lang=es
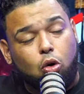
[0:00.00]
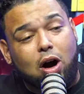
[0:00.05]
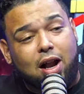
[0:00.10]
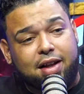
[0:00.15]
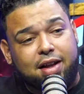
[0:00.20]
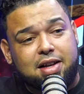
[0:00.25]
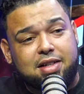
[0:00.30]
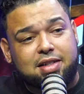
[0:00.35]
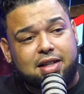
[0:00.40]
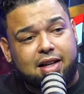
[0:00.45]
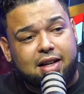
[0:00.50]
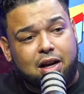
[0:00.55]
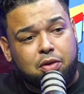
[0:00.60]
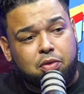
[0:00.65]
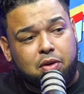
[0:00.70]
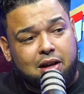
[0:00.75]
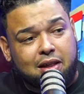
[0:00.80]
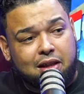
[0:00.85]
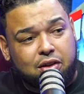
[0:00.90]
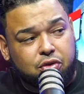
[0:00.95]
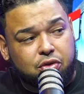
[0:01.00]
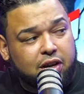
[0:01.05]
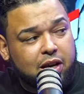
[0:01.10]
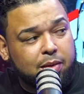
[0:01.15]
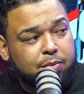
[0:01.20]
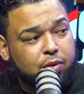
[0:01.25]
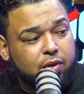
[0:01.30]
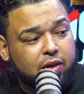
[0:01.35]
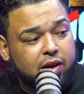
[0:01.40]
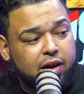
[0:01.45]
alguien cercano a de su
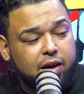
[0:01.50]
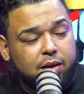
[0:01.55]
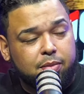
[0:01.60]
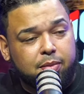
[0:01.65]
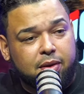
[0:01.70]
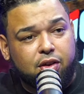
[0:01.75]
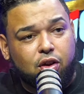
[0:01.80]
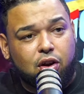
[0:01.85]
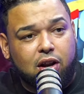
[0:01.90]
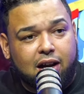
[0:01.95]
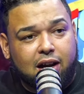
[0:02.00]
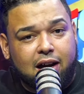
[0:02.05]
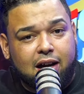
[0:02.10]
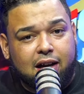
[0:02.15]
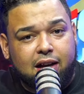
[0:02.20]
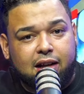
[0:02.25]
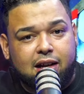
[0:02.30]
equipo de medios legales,